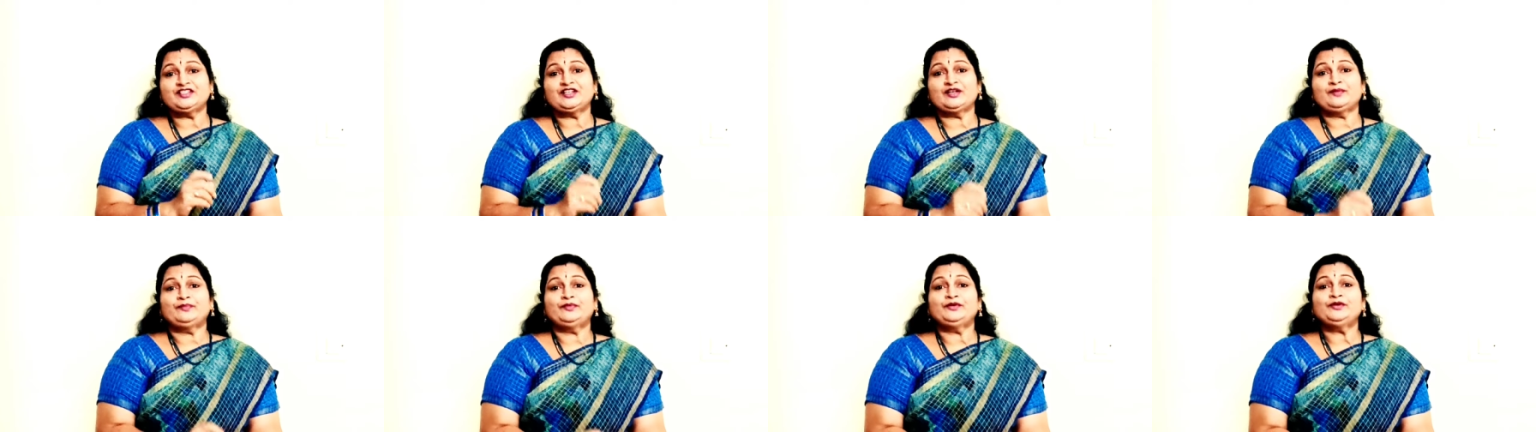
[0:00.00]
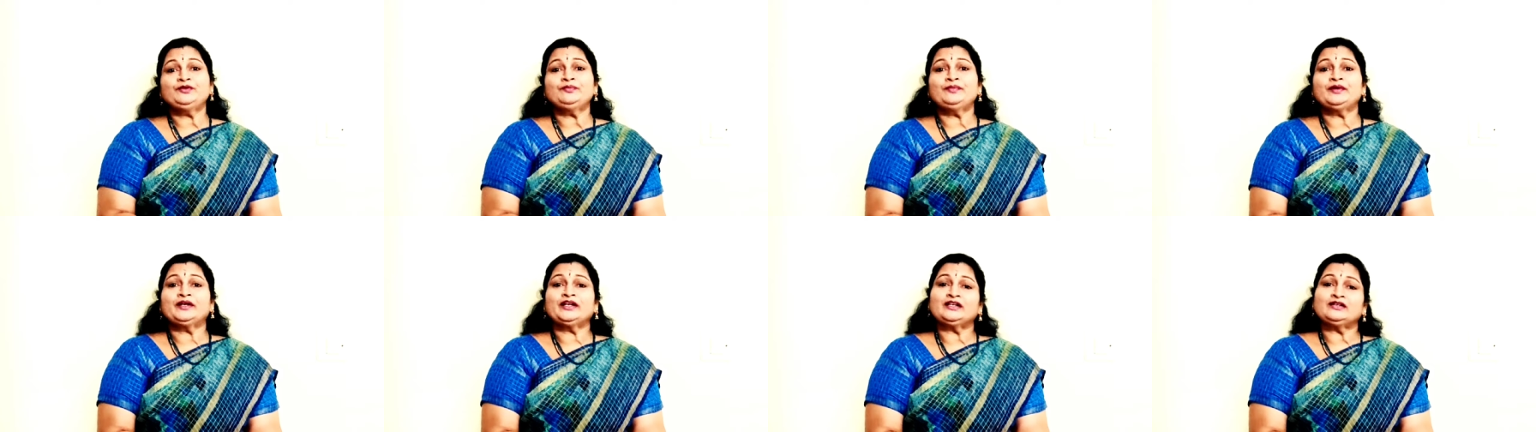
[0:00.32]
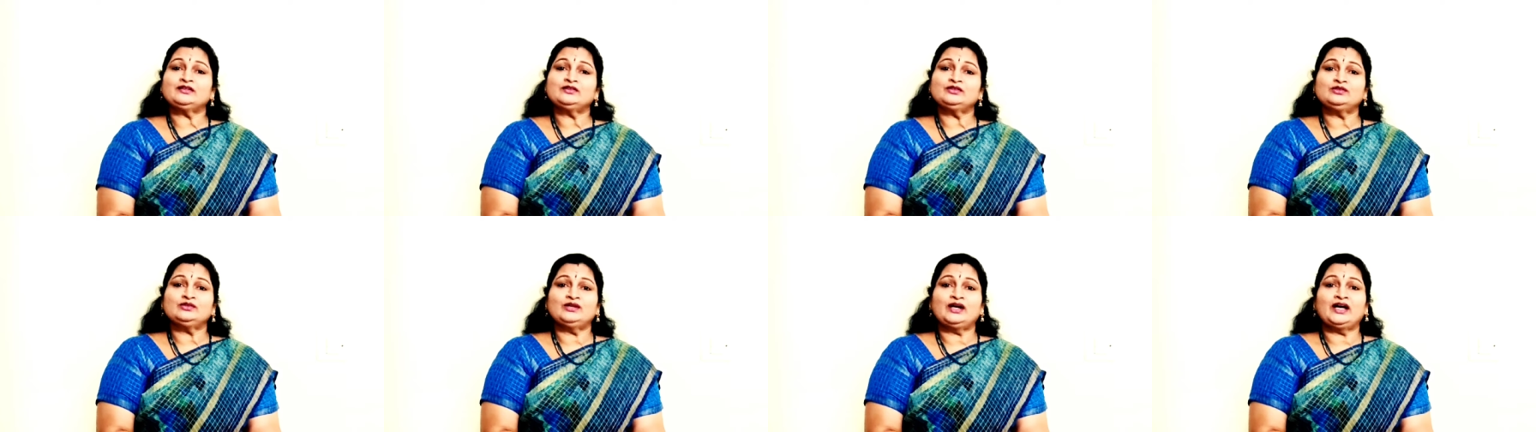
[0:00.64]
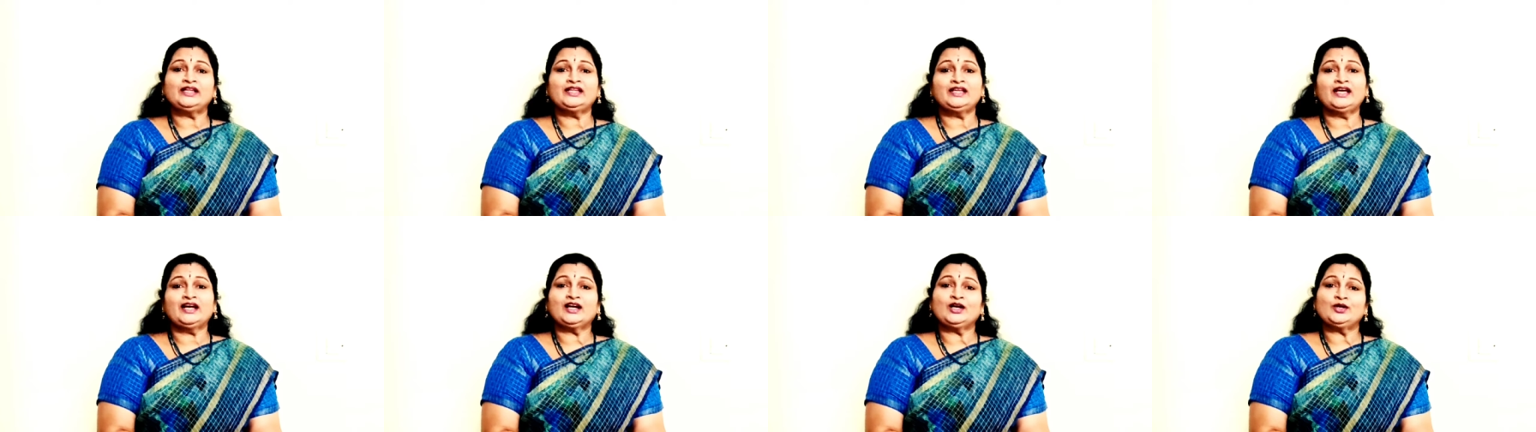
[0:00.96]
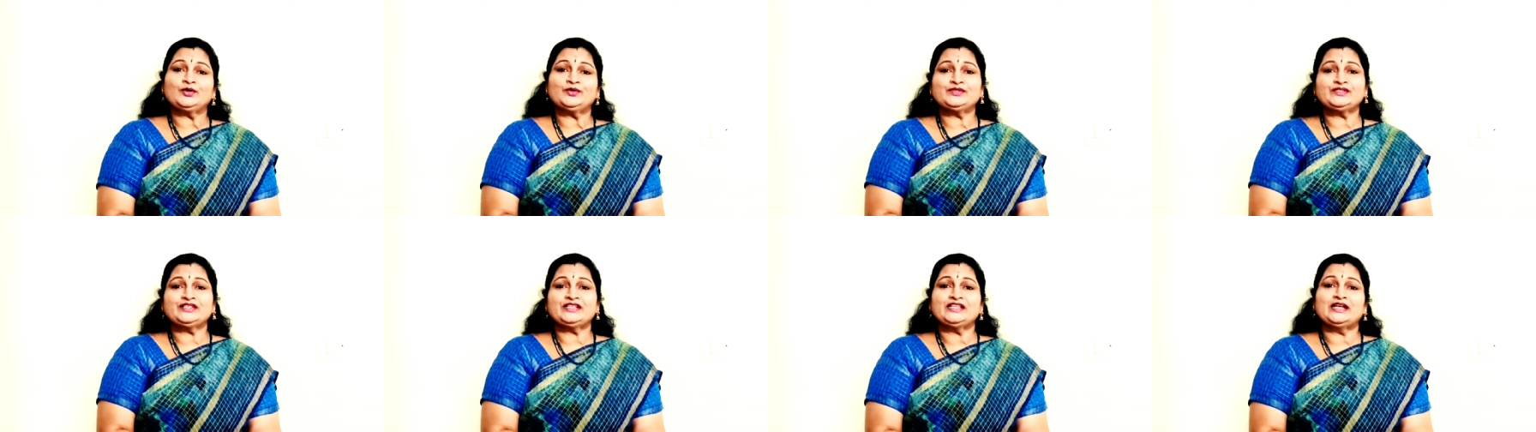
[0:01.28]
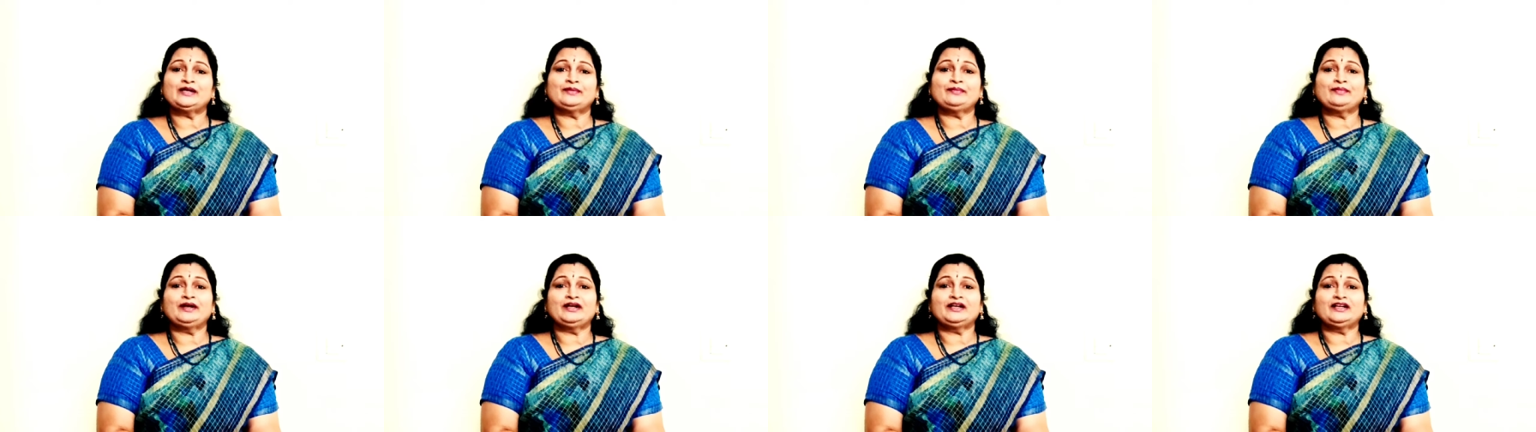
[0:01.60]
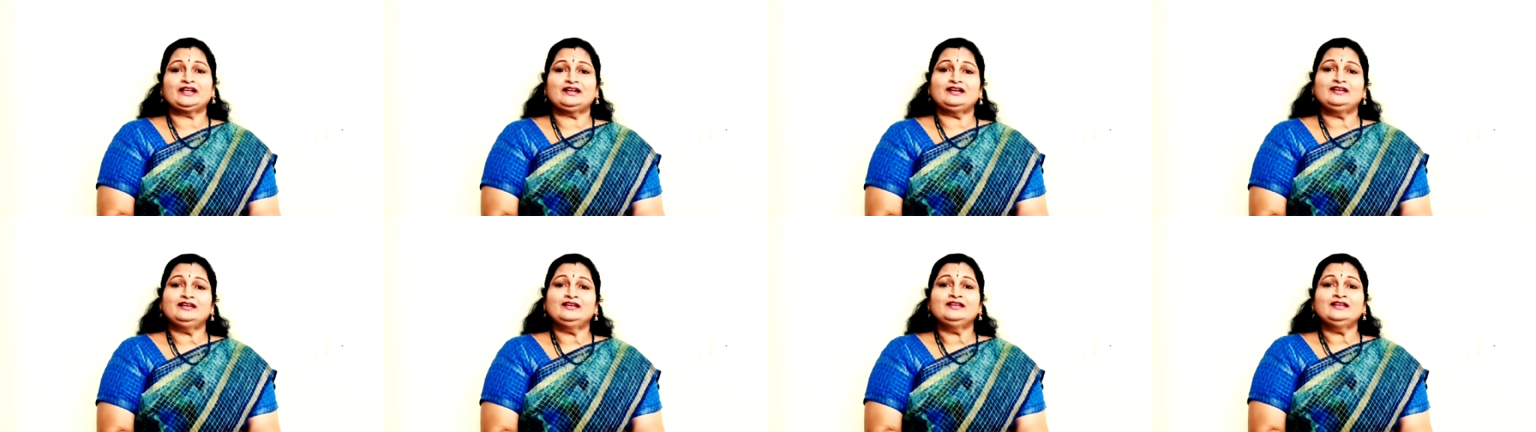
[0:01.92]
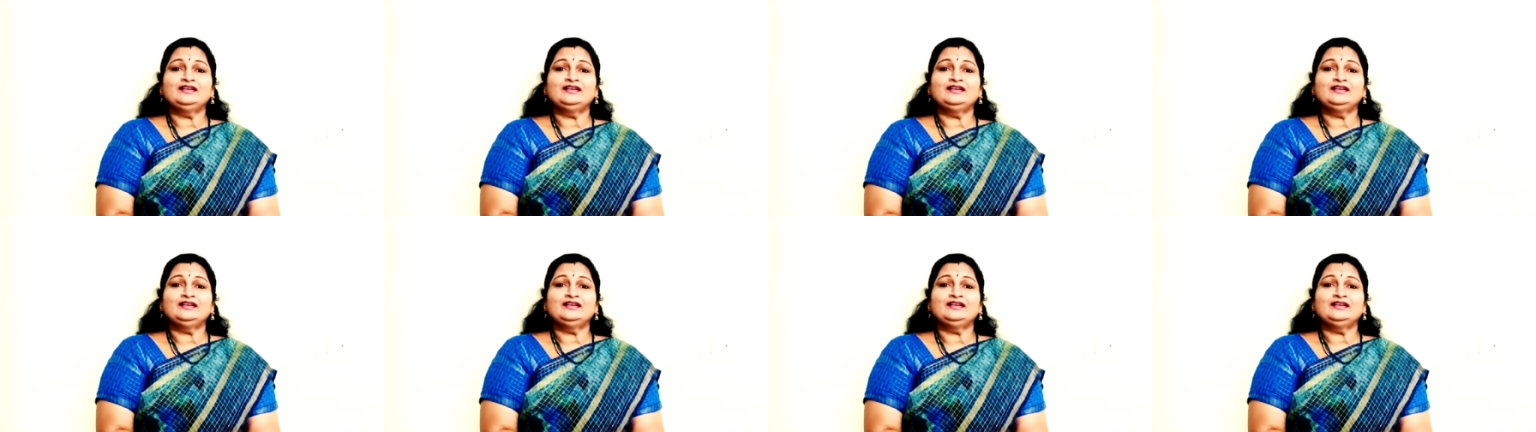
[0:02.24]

చేసినప్పుడు మనకు అది అట్లా వస్తుంది అనమాట